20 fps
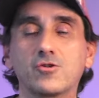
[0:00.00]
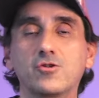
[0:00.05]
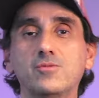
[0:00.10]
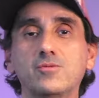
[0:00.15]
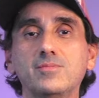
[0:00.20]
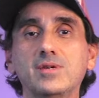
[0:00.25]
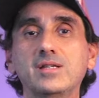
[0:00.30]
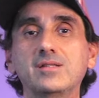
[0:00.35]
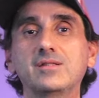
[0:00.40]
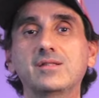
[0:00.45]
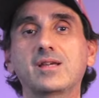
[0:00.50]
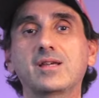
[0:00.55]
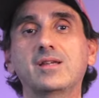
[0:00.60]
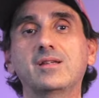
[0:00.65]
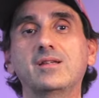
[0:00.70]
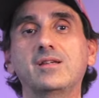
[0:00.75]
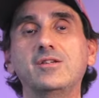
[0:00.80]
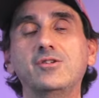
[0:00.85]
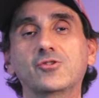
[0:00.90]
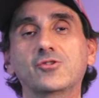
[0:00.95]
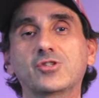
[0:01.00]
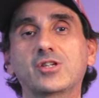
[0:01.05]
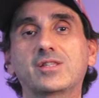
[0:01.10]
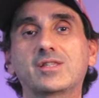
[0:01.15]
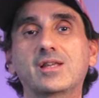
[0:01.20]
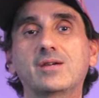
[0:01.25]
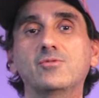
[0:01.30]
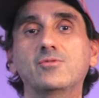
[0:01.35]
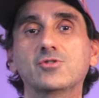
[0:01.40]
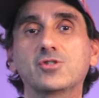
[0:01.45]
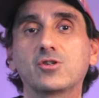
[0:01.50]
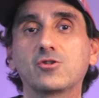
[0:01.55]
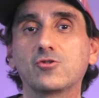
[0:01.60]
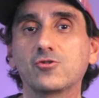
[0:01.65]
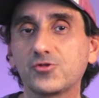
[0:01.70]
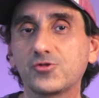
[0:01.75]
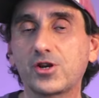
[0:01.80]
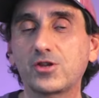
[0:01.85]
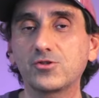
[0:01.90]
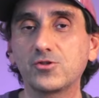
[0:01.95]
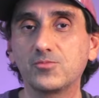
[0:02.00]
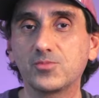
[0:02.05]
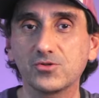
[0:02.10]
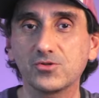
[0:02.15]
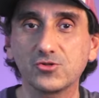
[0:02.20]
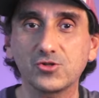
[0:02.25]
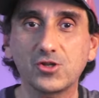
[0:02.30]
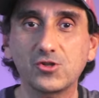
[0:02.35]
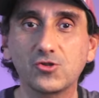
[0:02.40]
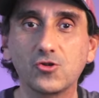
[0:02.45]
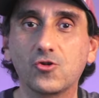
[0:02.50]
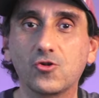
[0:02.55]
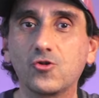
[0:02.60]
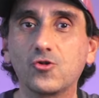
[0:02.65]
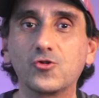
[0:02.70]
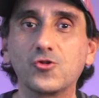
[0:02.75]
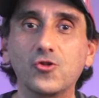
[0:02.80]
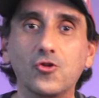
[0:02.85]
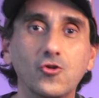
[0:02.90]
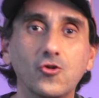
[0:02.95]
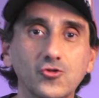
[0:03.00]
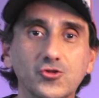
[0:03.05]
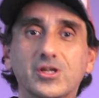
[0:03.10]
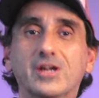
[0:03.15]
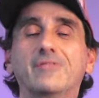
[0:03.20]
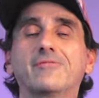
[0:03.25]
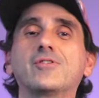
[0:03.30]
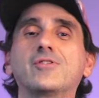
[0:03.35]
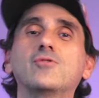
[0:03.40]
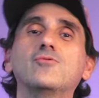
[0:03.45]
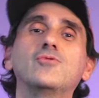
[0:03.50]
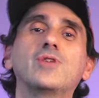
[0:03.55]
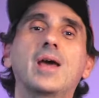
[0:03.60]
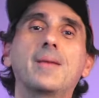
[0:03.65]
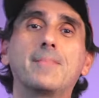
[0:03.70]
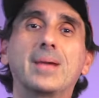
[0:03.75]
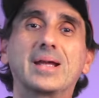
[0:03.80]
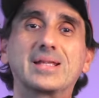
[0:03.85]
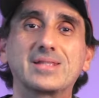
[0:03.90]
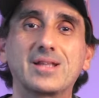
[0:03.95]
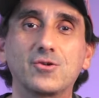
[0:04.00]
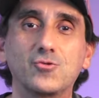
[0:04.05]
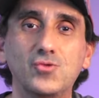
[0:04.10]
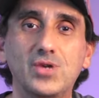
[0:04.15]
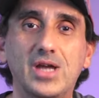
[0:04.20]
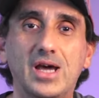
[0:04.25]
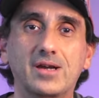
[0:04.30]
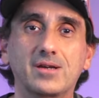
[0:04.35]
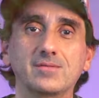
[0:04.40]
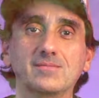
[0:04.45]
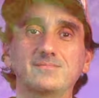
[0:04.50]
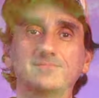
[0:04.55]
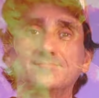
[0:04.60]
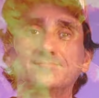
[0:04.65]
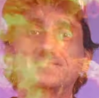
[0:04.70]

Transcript: comenten y nos estamos encontrando prontito con otra figura espectacular.